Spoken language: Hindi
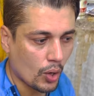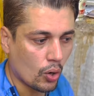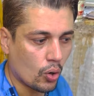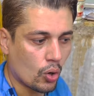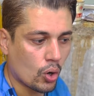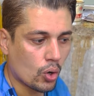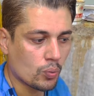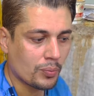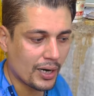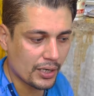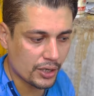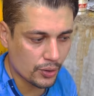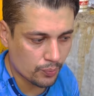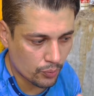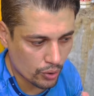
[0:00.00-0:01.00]
और
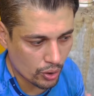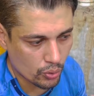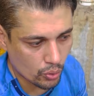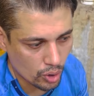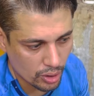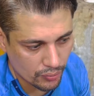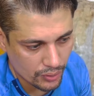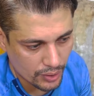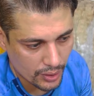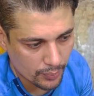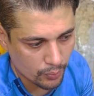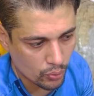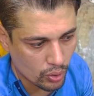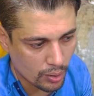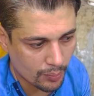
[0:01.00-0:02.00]
मार्केट पूरी खुली हुई है
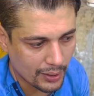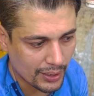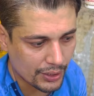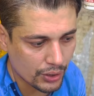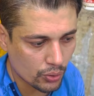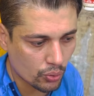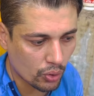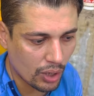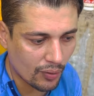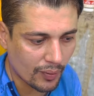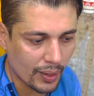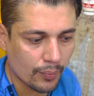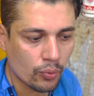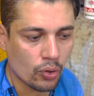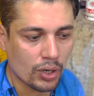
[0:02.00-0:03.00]
पूरा मार्केट खुला हुआ
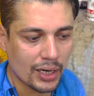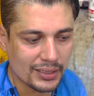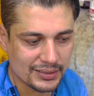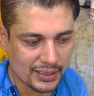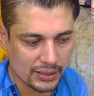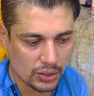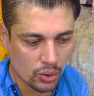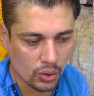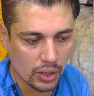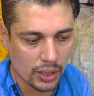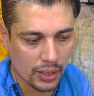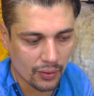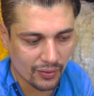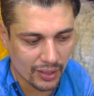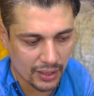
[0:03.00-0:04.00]
है आप लोग आ सकते हो
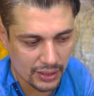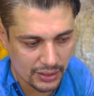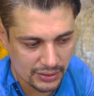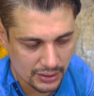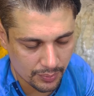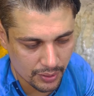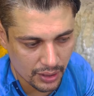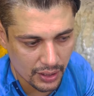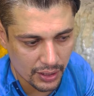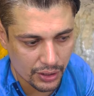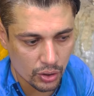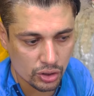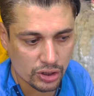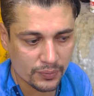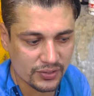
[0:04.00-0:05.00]
कलर वलर की सबकी गारंटी
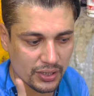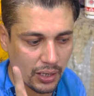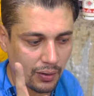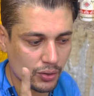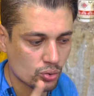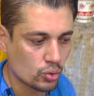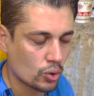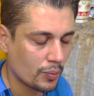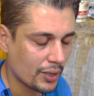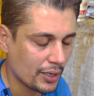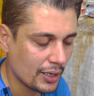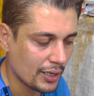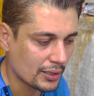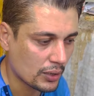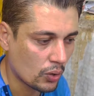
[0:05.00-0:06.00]
हो सिर्फ सिला हुआ सूट मैं नहीं
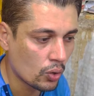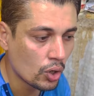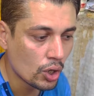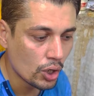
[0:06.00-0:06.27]
लेता हूँ